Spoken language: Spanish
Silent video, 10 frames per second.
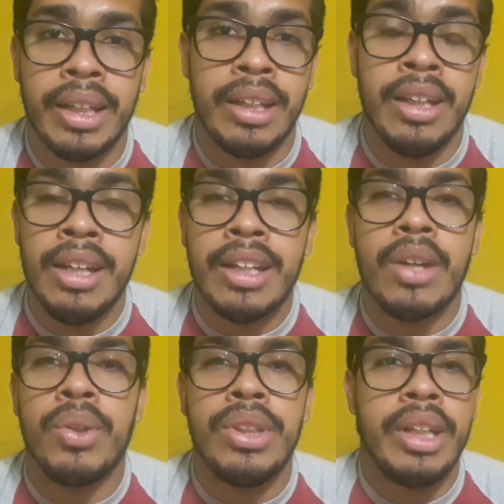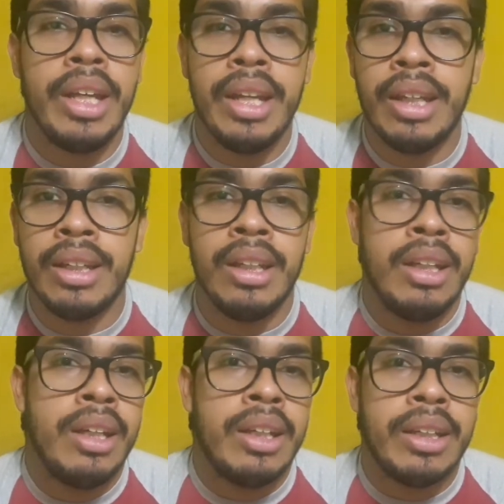que, consideren
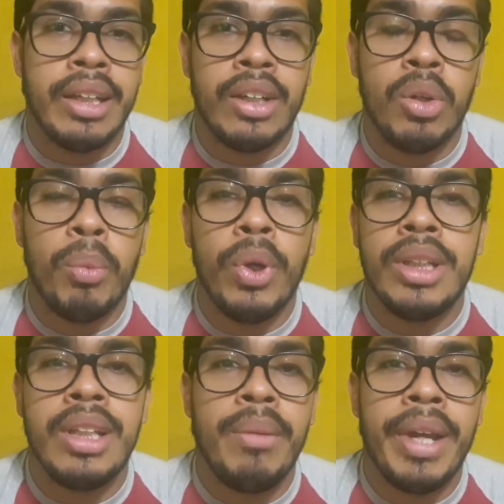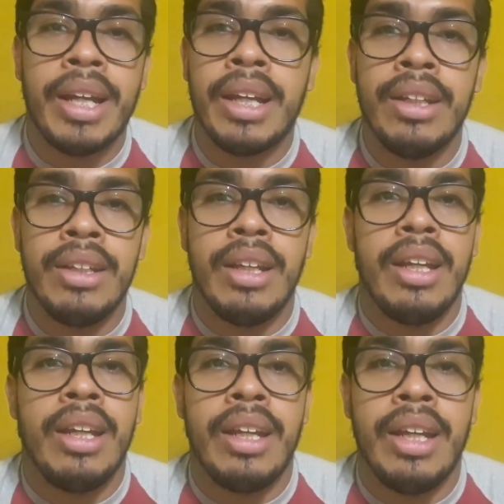que como es el viaje en,
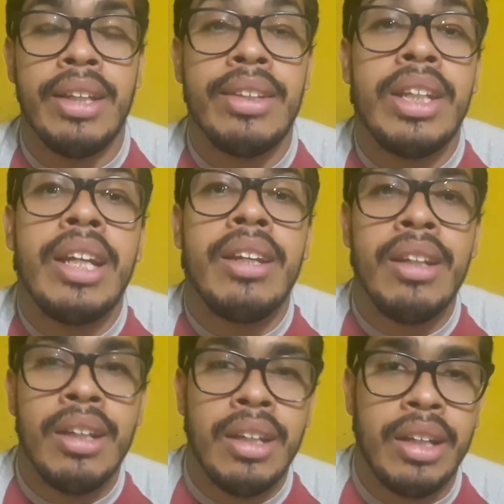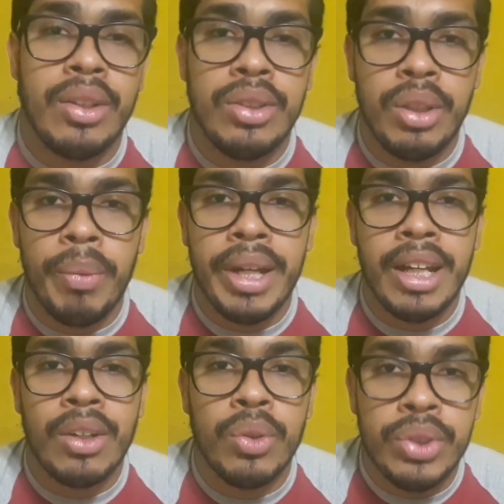eh, tren, entonces van
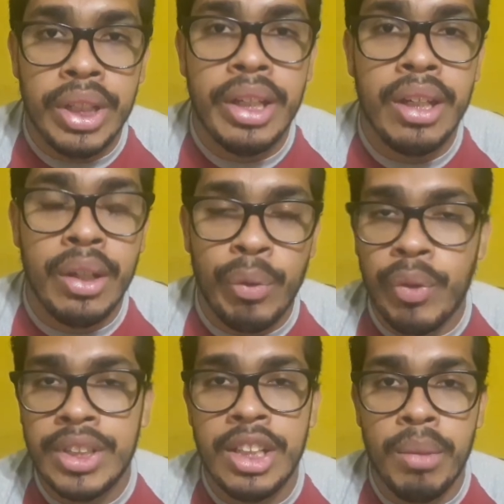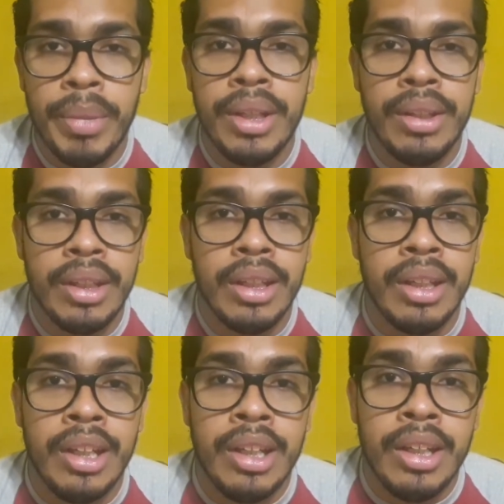a conseguir fácilmente
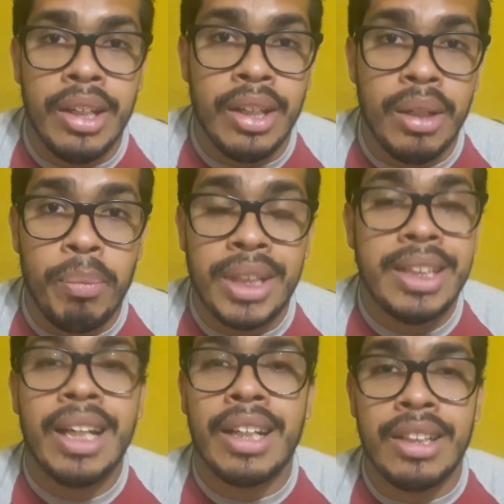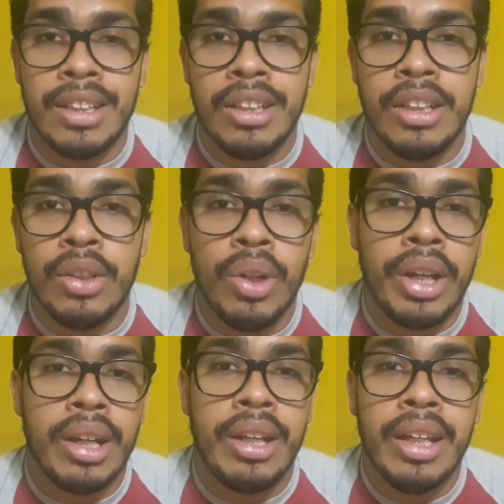eh, pasajes. Y no, la
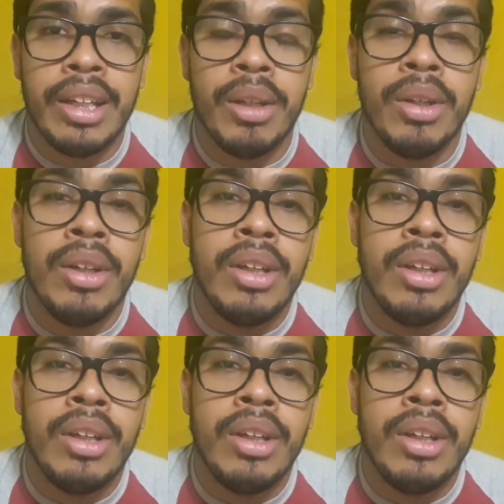realidad es que